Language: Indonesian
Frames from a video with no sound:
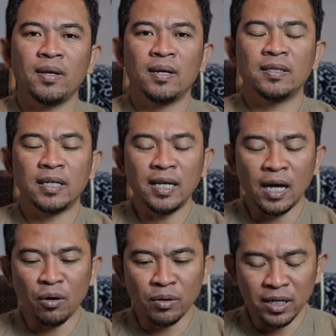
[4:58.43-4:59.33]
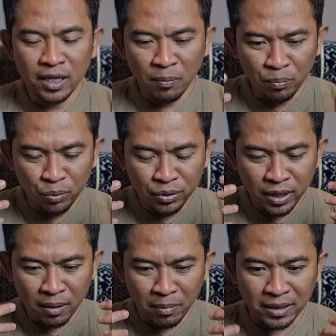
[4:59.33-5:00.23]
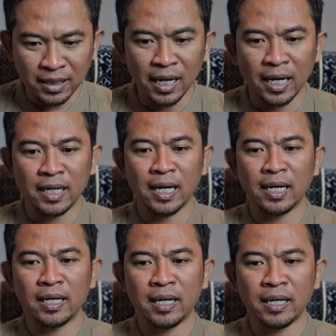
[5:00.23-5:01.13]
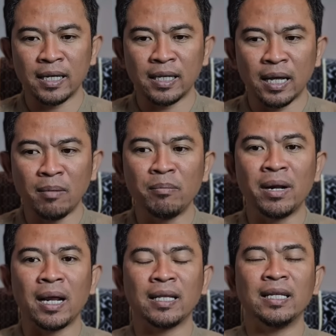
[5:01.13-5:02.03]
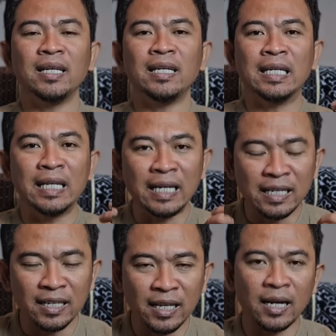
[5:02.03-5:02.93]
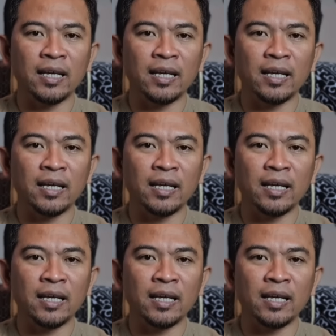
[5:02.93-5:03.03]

Jadi kalau kita punya masalah dengan diri kita, berarti diri kita lah